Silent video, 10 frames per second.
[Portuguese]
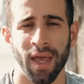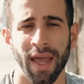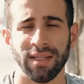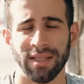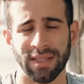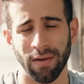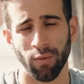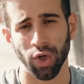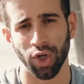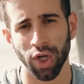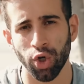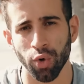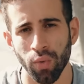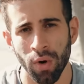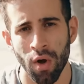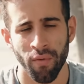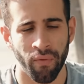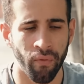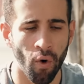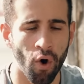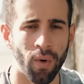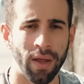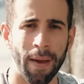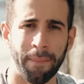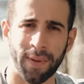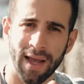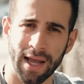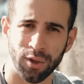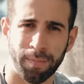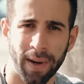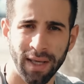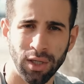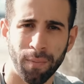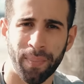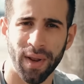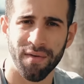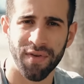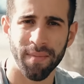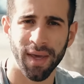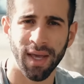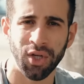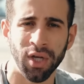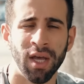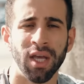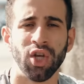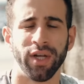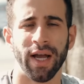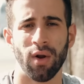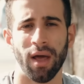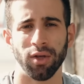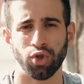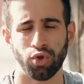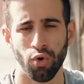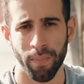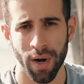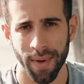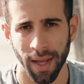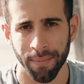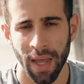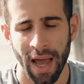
Eles estavam em jejum, foram adaptados para isso previamente e chegaram lá super bem.